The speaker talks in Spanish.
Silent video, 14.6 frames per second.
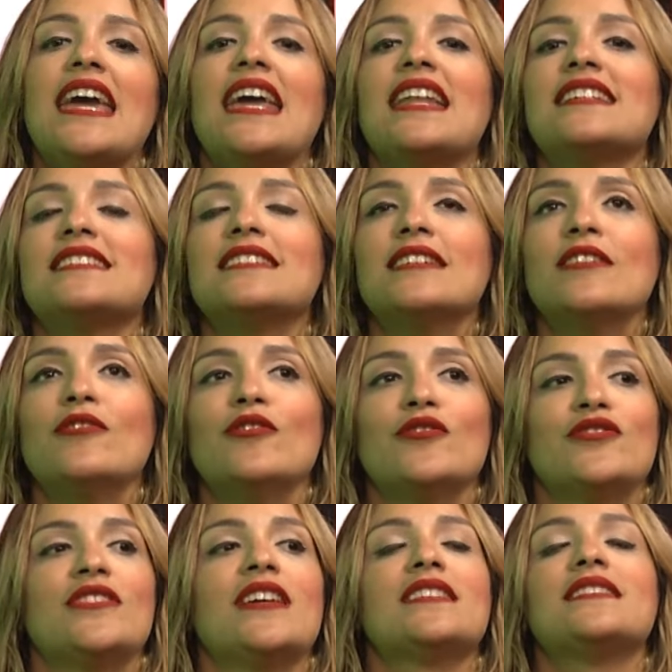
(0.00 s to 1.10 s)
En
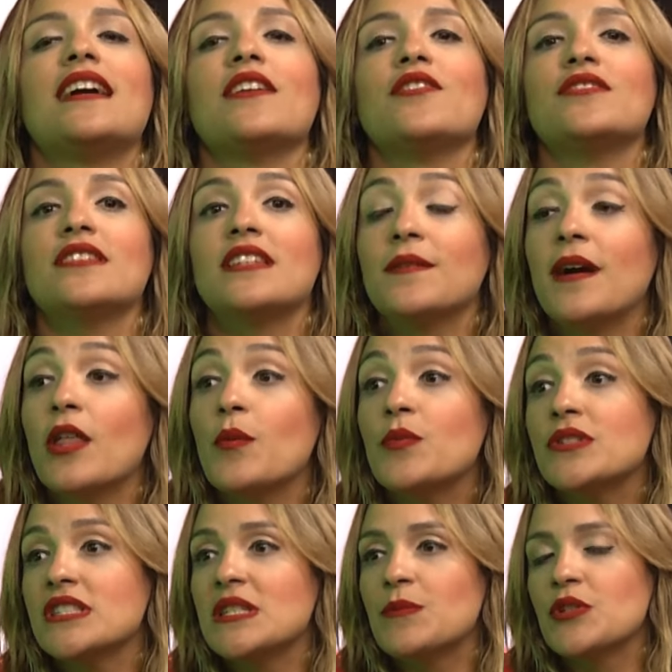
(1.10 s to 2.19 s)
esos 10 años he trabajado
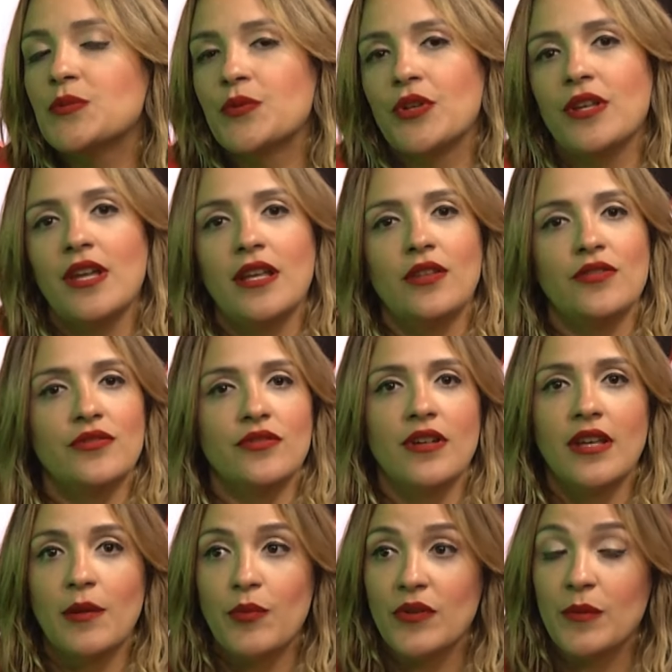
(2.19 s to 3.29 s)
muchísimos proyectos con
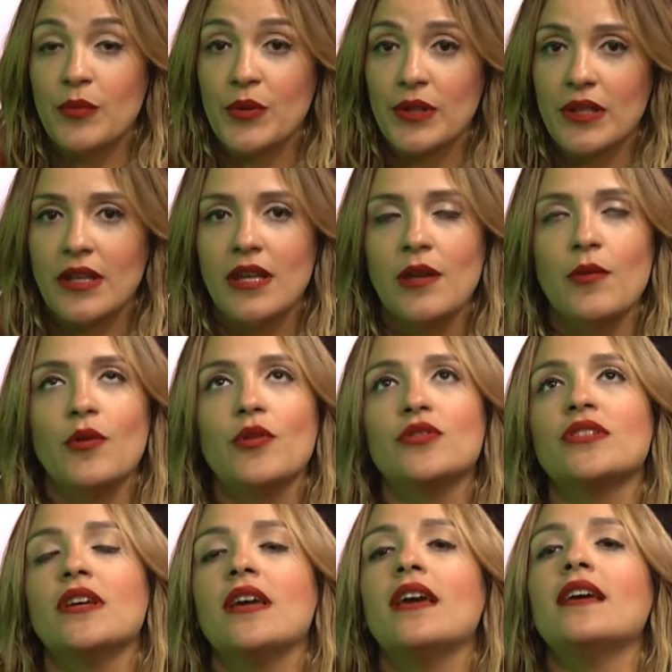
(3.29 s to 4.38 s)
equipos
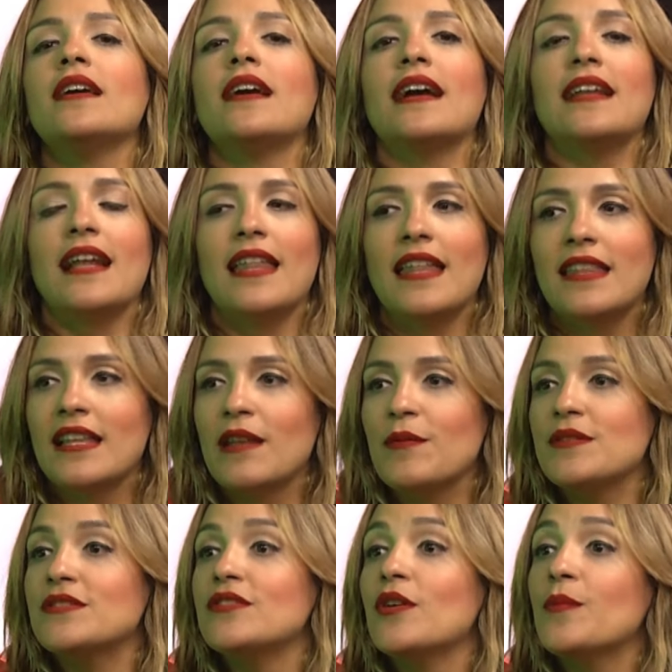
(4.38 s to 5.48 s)
deportivos, canales de
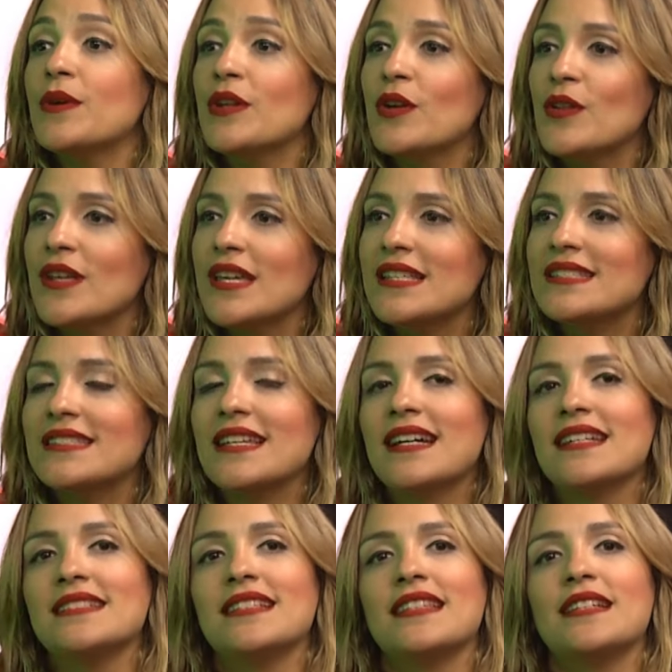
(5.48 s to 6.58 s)
televisión,
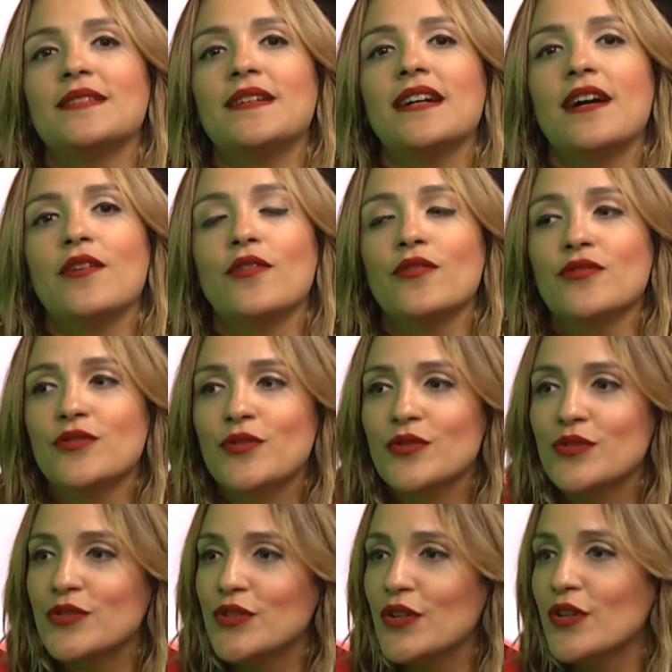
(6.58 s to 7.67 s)
periodistas, he trabajado
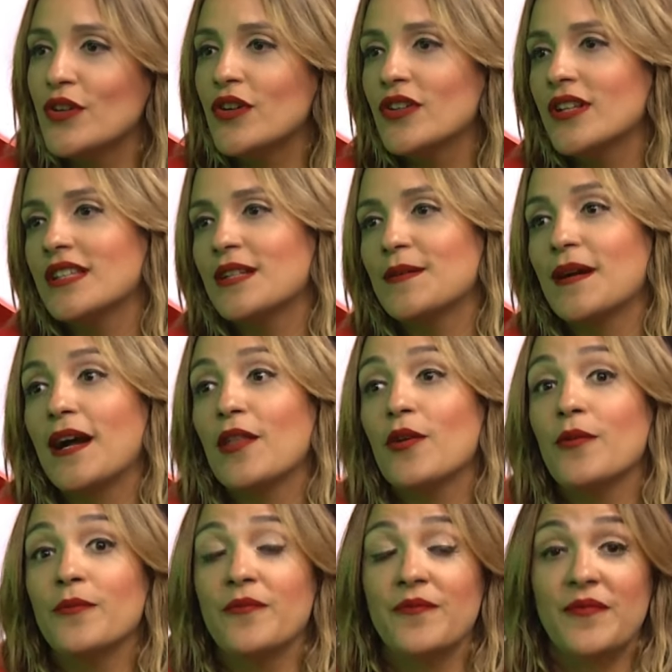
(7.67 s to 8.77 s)
construcción, he
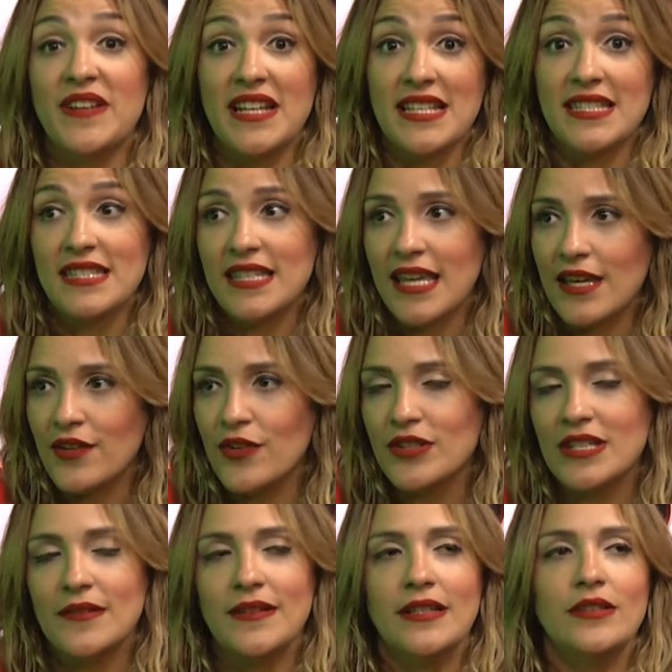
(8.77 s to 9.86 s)
trabajado financiero, yo
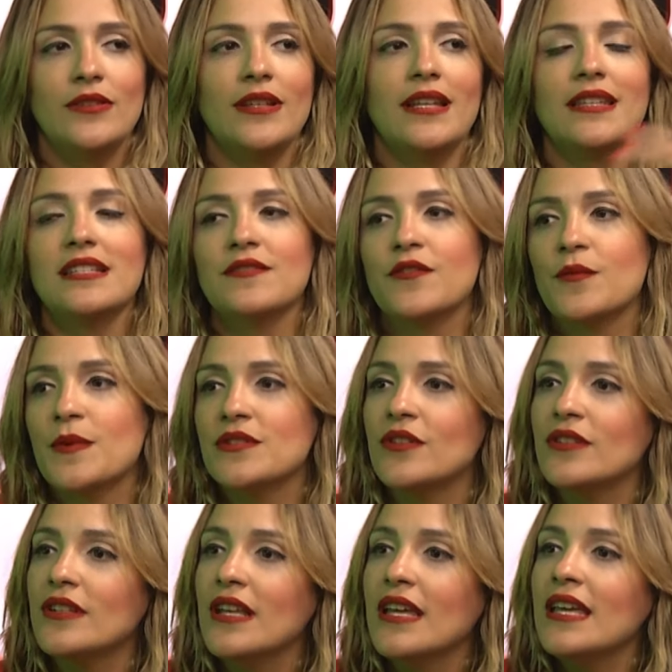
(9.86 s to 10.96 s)
trabajé toda la
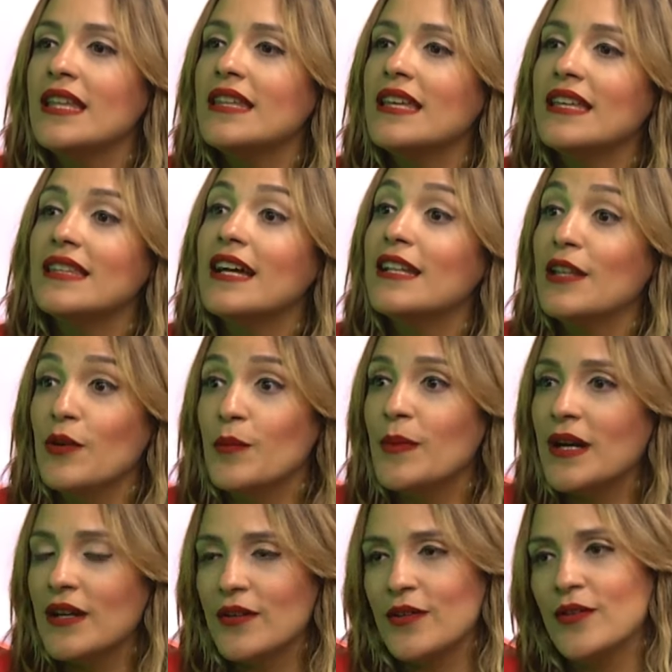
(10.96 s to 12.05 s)
transformación digital de un
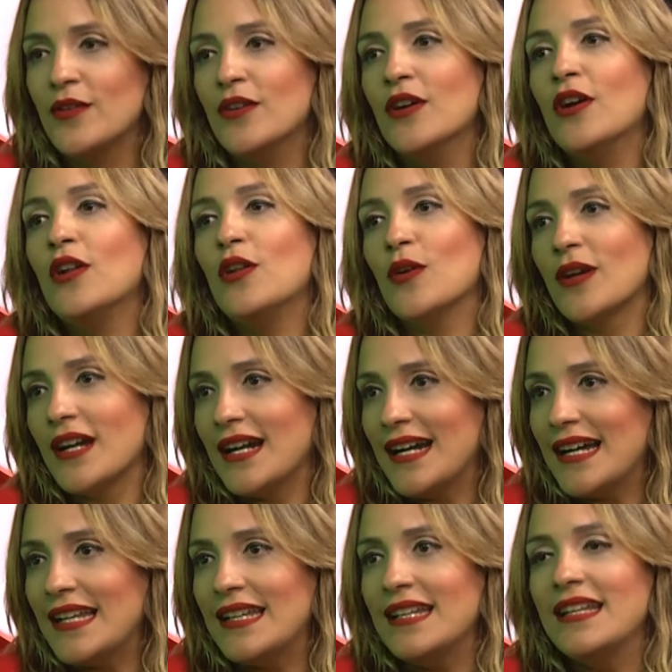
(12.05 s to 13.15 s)
banco
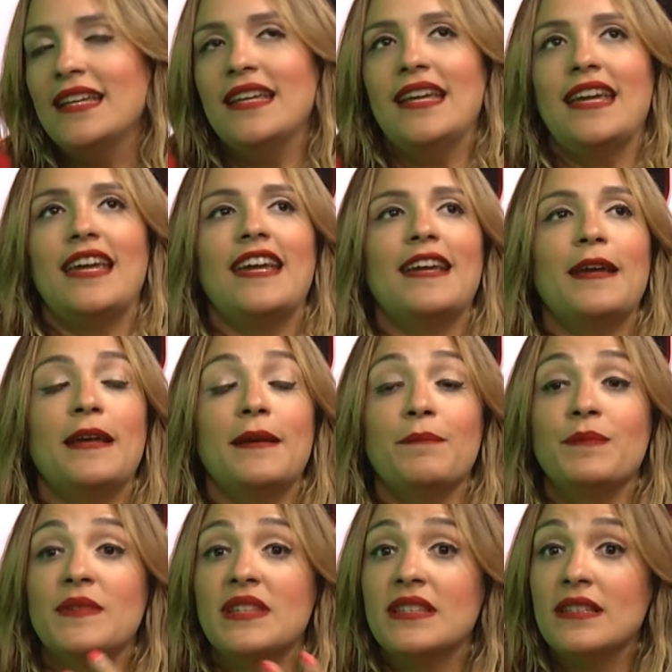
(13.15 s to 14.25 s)
local, eh,
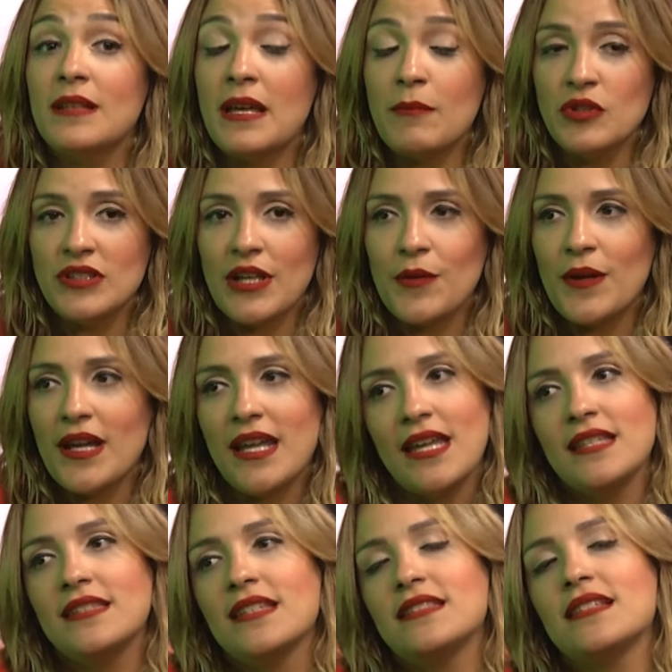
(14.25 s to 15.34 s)
he montado
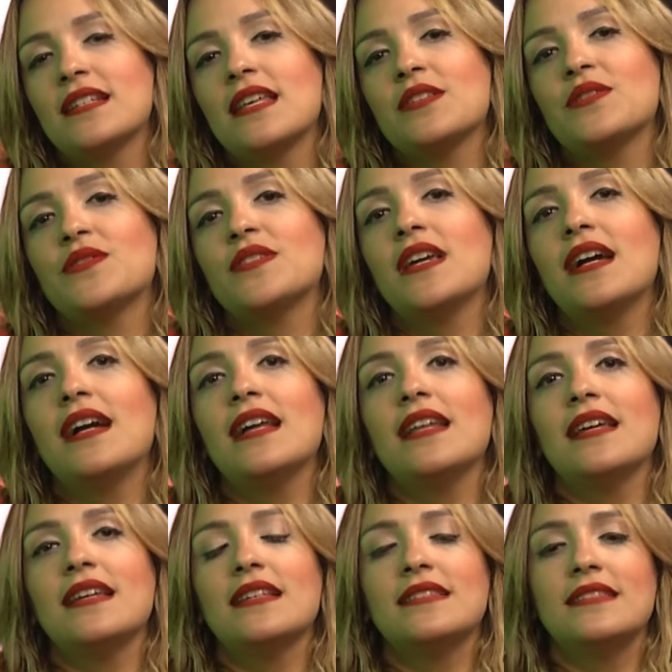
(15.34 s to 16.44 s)
agencias de redes
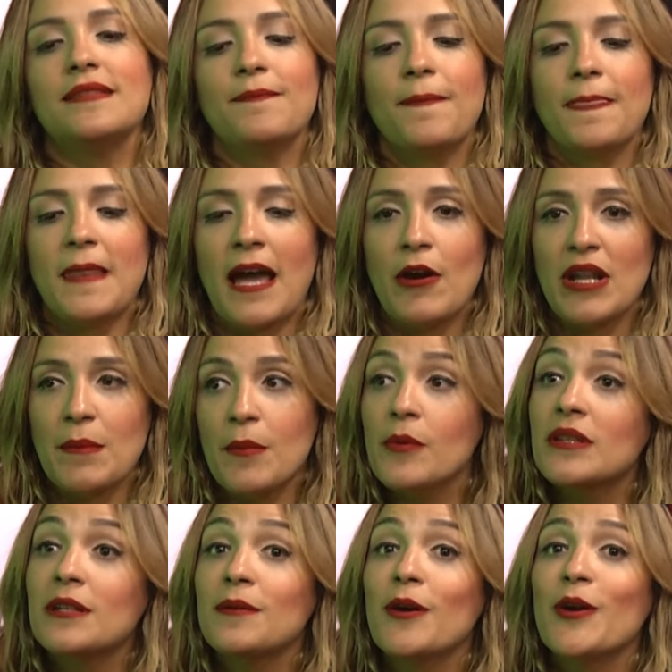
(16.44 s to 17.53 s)
sociales, ahora
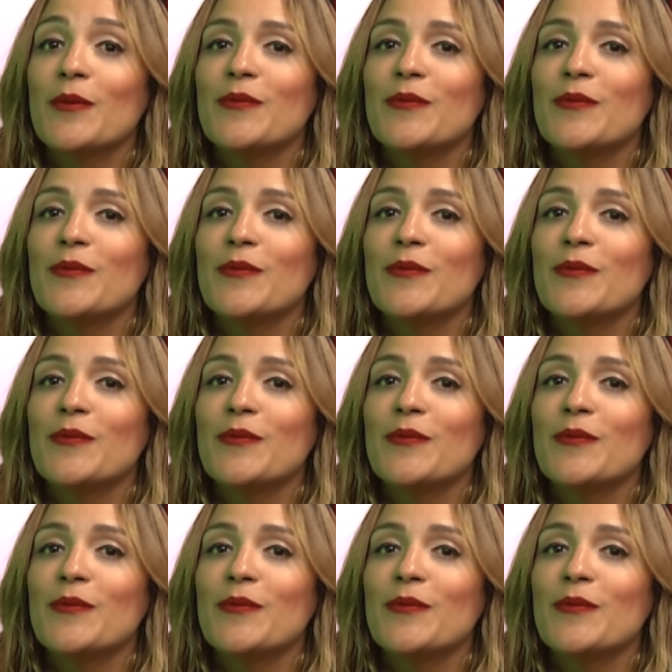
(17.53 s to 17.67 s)
mismo trabajo